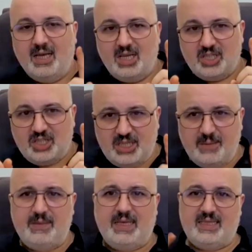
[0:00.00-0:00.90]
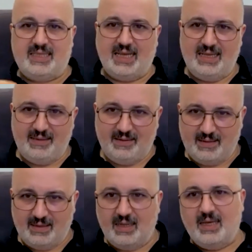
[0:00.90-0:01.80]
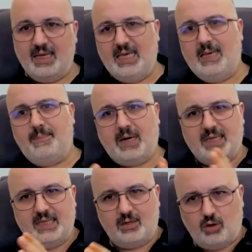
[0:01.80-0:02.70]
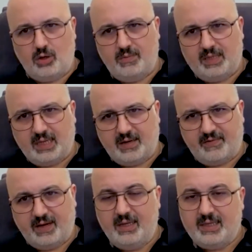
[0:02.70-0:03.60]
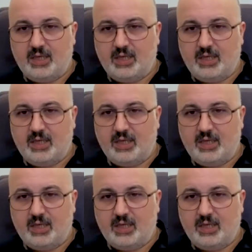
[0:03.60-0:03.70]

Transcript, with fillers: Şimdi ise İyi Parti'yi koyun bir tarafa